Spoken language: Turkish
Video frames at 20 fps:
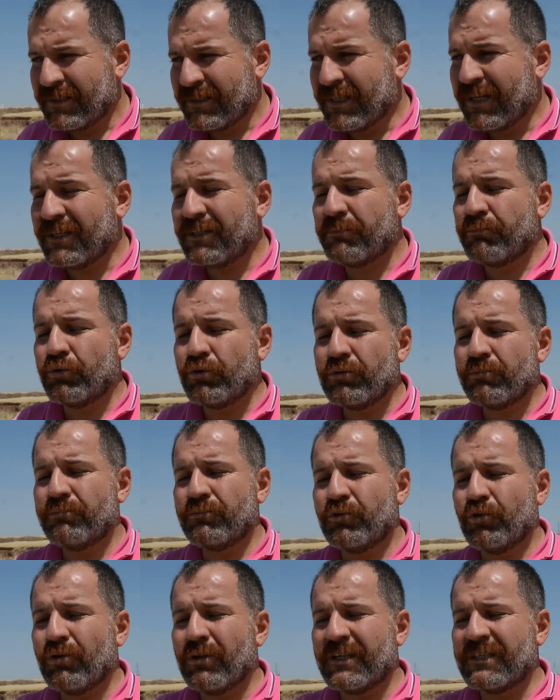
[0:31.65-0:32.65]
Yani bu
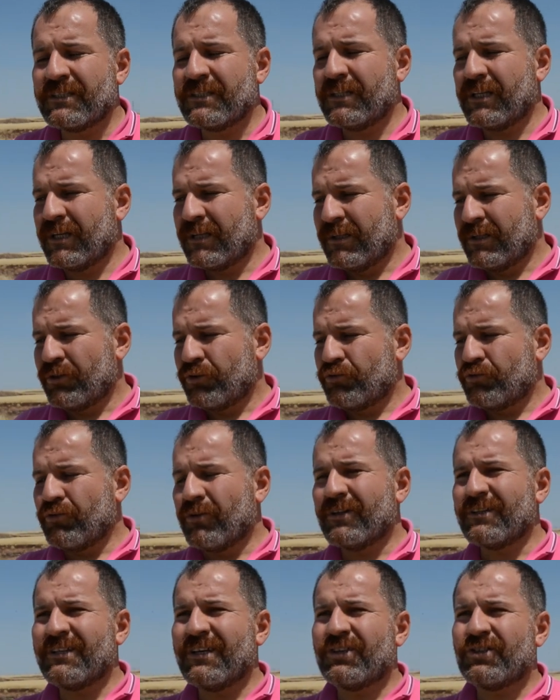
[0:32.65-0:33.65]
dolayısıyla şu
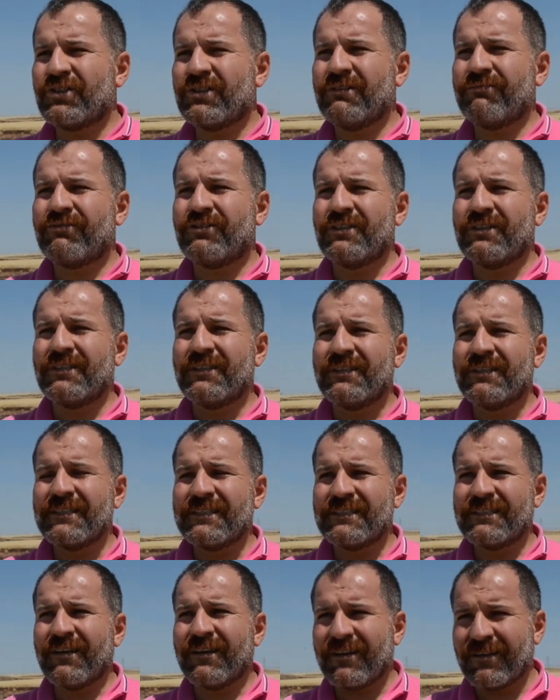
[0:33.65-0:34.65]
anda çiftçinin
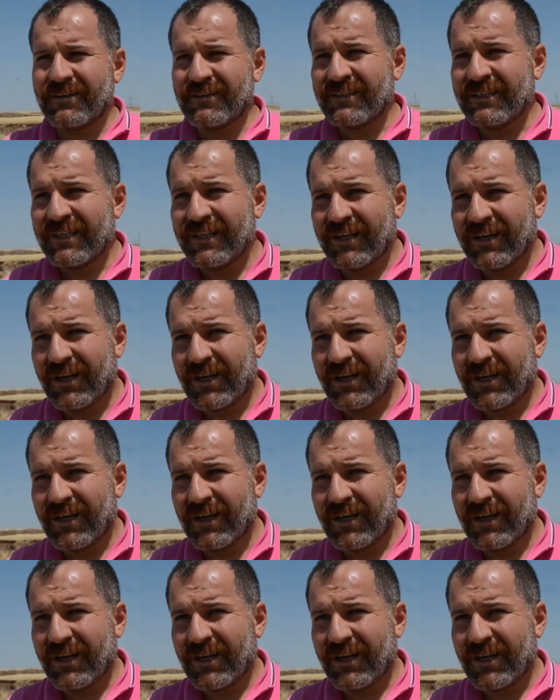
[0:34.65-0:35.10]
zararı